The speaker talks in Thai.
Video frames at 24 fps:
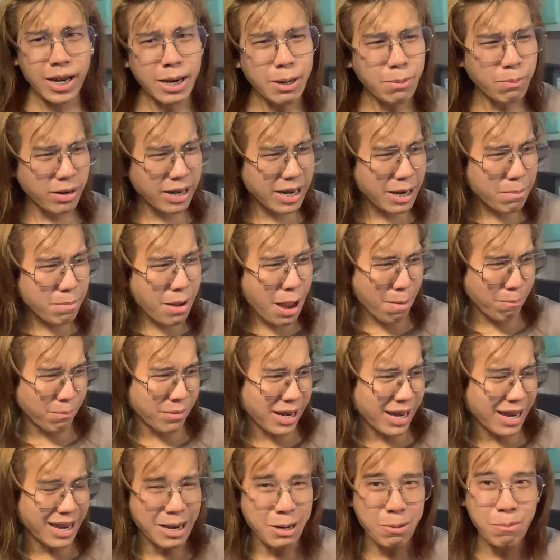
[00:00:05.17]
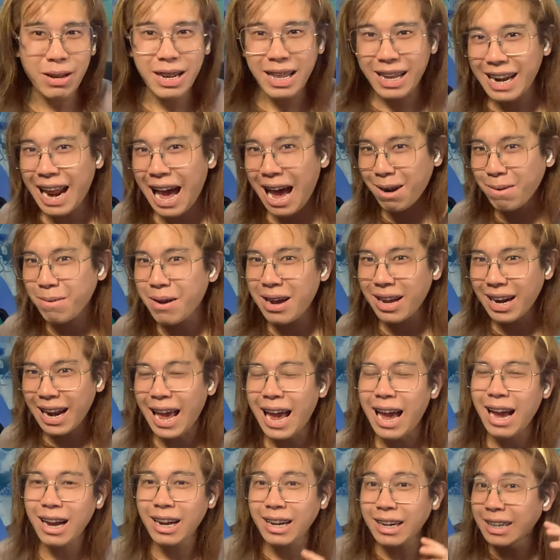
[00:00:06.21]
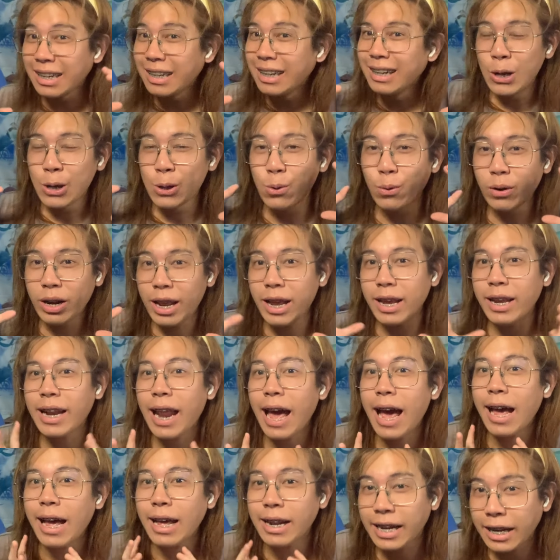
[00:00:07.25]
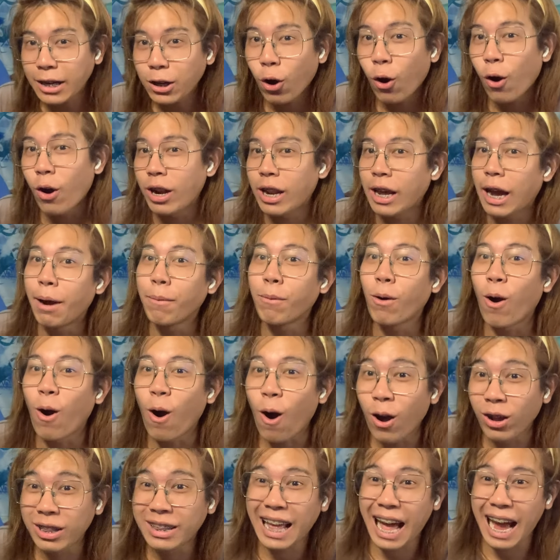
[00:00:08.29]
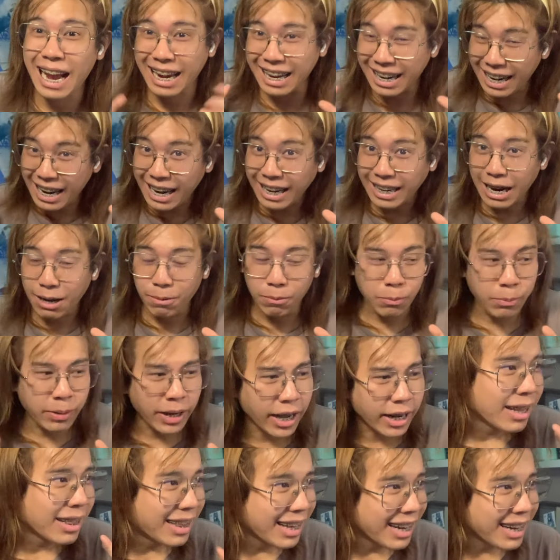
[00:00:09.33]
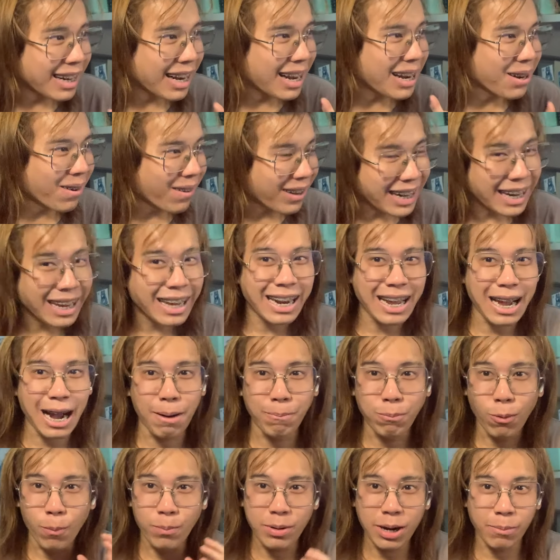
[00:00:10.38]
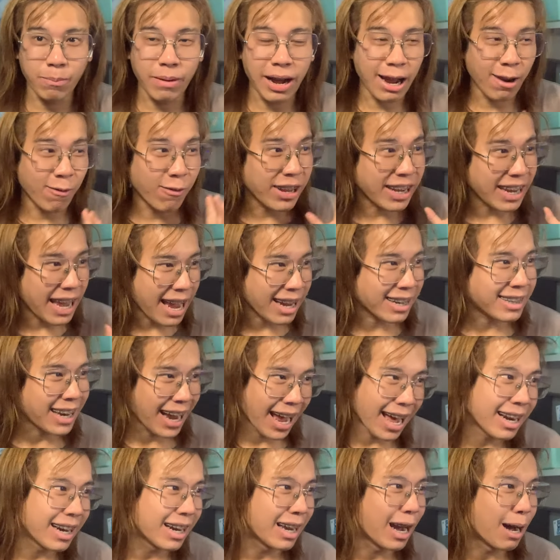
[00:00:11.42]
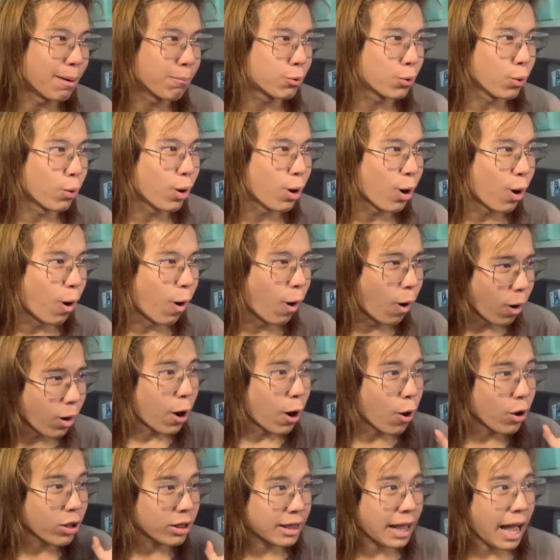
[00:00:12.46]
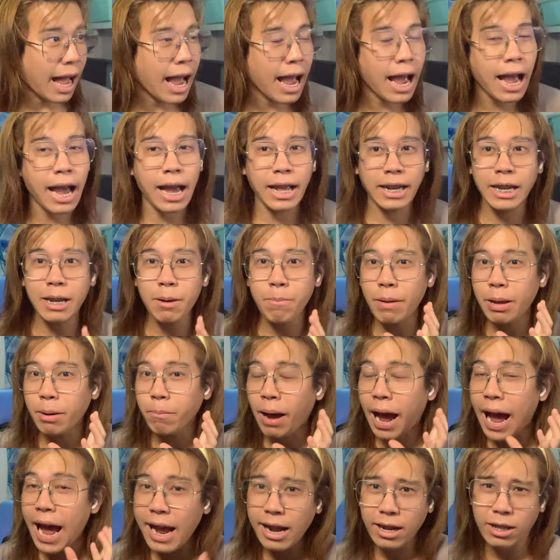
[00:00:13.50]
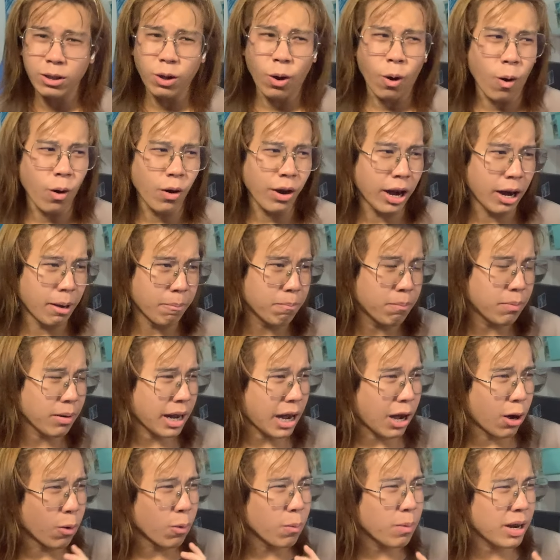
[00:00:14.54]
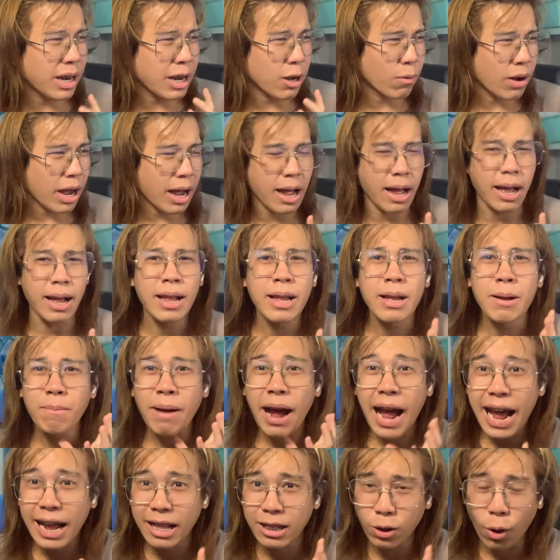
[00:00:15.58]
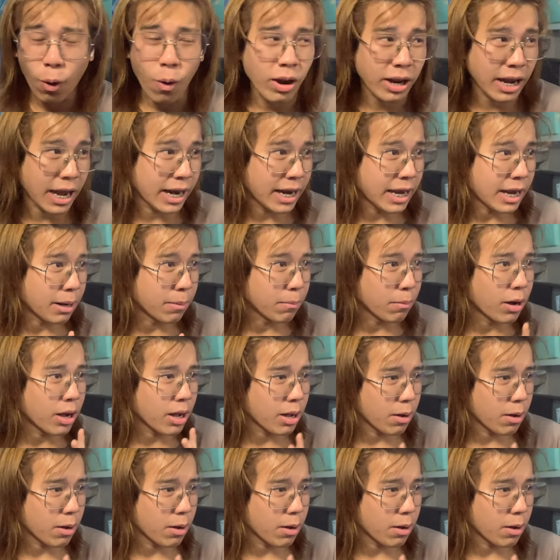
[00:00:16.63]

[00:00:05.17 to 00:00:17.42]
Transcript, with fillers: ยไม่ใช่แมปดีไม่ได้นานมากแล้วก็คืออยู่ในหน้า Discord นะครับของออสตากันเองนะเพื่อนๆซึ่งในวันนี้นะครับผมจะมา reaction นะครับตัวของออสตาที่เป็นภาค2ครับเขาเรียกว่าภาค2กันเห็นว่า